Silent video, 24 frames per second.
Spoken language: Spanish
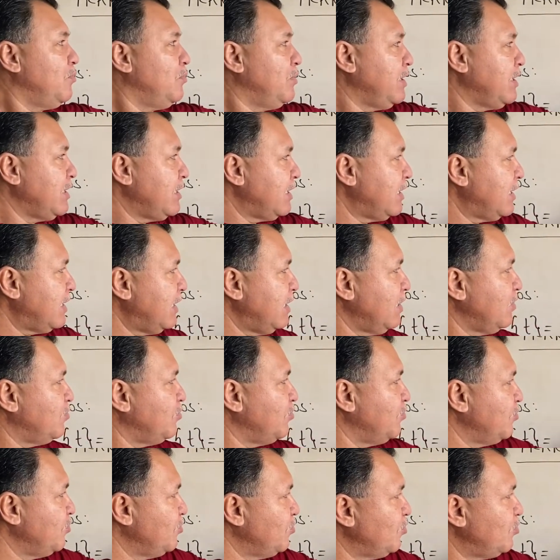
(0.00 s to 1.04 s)
una integral
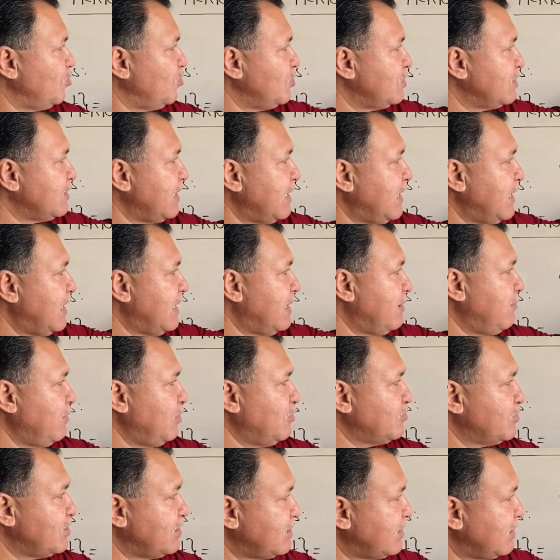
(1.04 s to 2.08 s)
cuyo núcleo es e a la
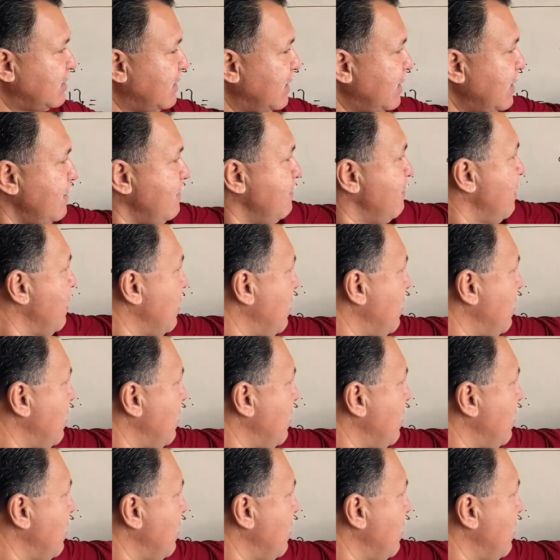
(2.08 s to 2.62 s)
menos st